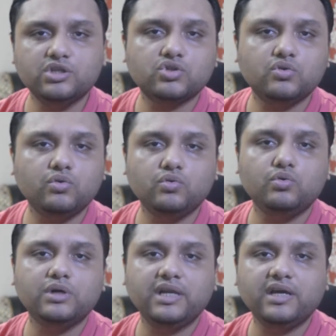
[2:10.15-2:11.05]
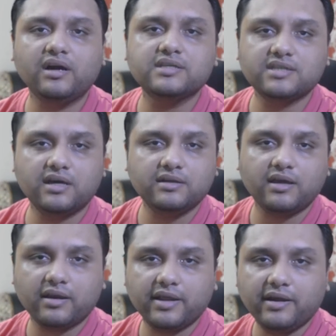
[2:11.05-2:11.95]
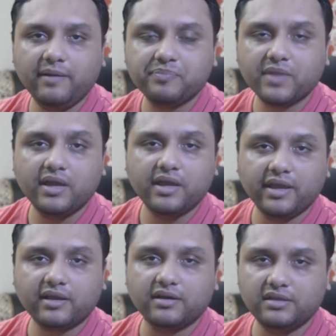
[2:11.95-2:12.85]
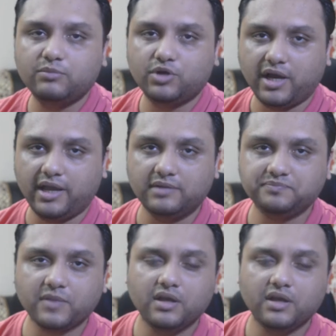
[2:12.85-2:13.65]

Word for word: इसको गूगल ने आसान करने का एक कदम उठाया है